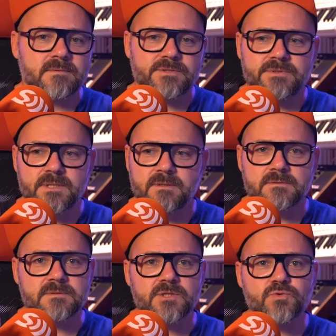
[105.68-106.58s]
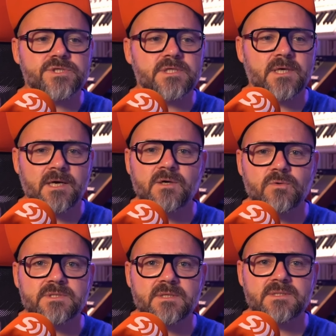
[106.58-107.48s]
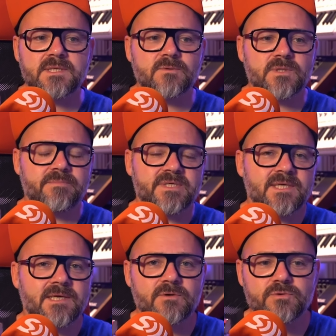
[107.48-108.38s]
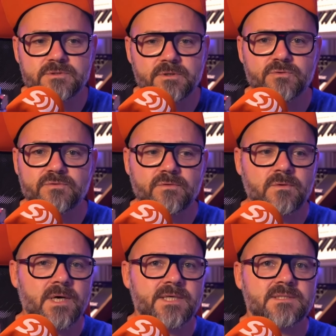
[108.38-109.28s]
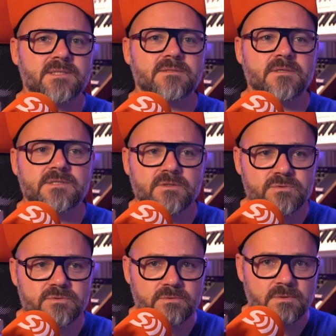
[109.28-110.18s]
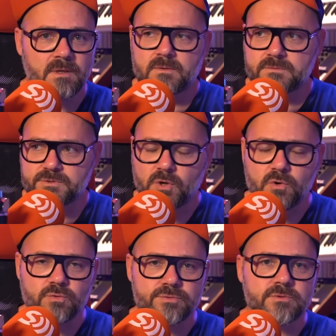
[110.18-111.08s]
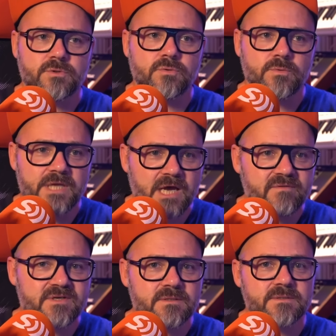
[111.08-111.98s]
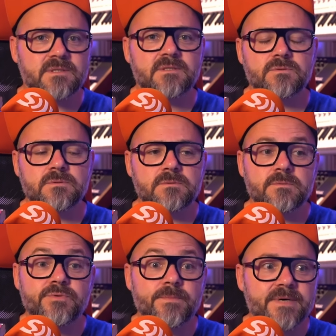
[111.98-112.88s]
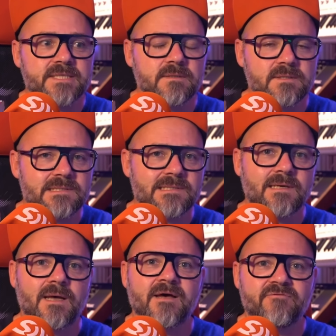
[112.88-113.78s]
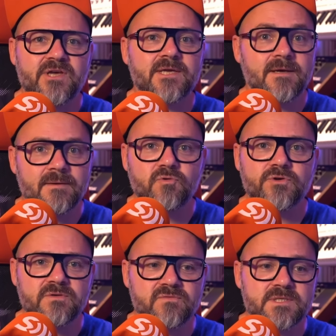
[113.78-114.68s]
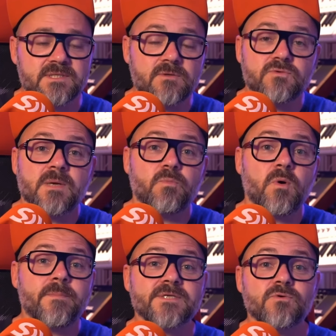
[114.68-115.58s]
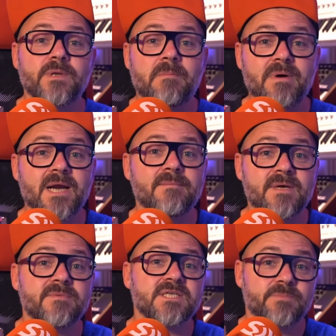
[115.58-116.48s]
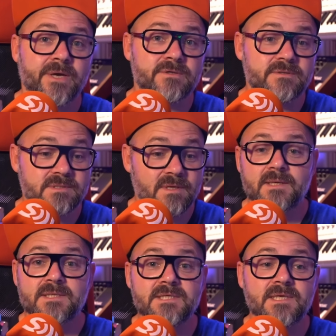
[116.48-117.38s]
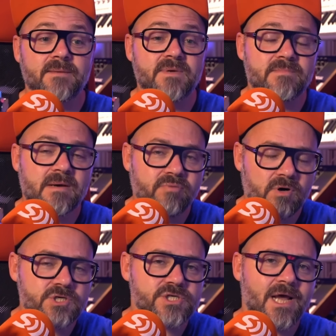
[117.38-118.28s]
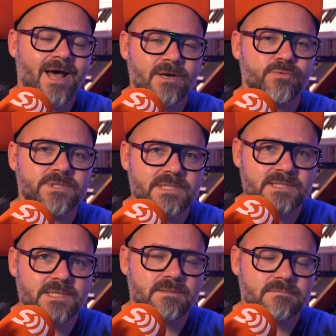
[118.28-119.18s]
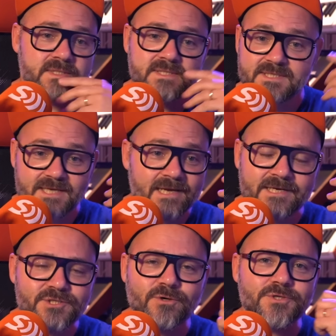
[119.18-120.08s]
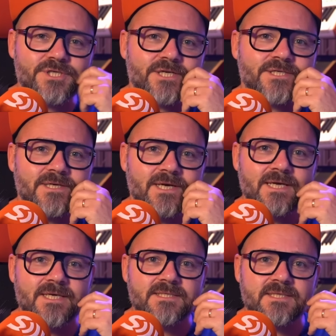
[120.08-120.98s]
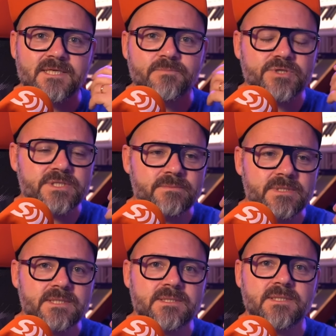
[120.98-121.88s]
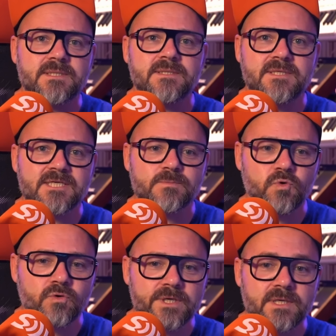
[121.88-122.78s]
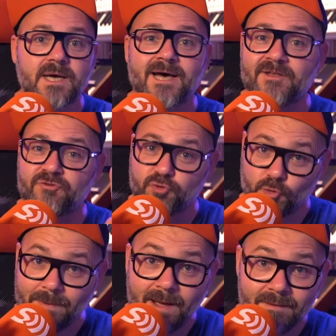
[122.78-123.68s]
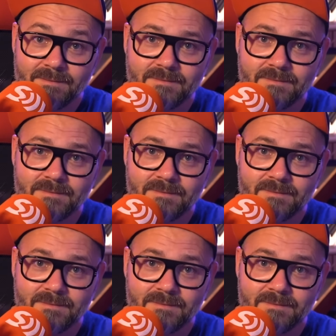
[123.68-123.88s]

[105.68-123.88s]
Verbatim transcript: Je veux dire, quand on a touché un gros synthé, qu'on a passé quelques heures devant à essayer de sortir du son, on se rend compte qu'on arrive à sortir des trucs qu'on ne peut pas sortir avec un plugin VST tout simplement parce qu'on n'a pas la même expérience ni la même approche à l'utiliser. C'est ça que les gens recherchent. C'est cette possibilité d'explorer à deux mains